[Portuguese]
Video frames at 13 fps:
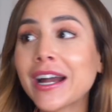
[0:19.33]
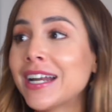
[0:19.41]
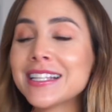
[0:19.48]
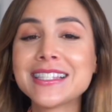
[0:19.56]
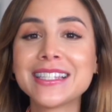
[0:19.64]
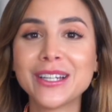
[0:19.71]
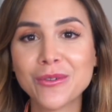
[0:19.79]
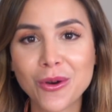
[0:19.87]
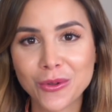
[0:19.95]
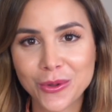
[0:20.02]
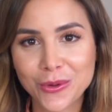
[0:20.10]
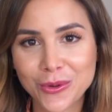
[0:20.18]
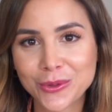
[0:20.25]
cresceu ao
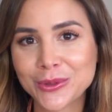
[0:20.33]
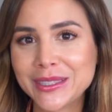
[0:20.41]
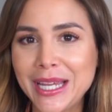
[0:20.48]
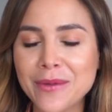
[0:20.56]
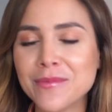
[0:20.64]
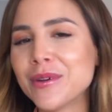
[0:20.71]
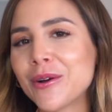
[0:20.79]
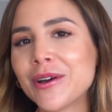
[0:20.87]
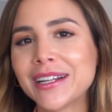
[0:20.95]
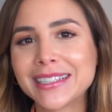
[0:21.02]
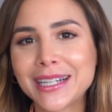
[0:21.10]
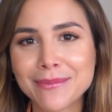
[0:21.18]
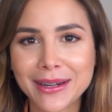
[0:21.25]
longo do tempo e
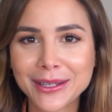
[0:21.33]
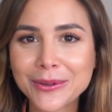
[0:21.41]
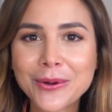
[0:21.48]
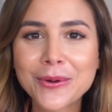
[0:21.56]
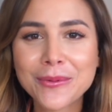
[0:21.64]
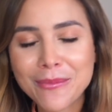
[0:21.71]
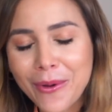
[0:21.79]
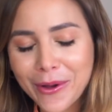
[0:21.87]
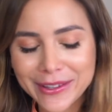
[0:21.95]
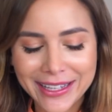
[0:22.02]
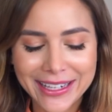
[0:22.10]
agora trabalhando com moda,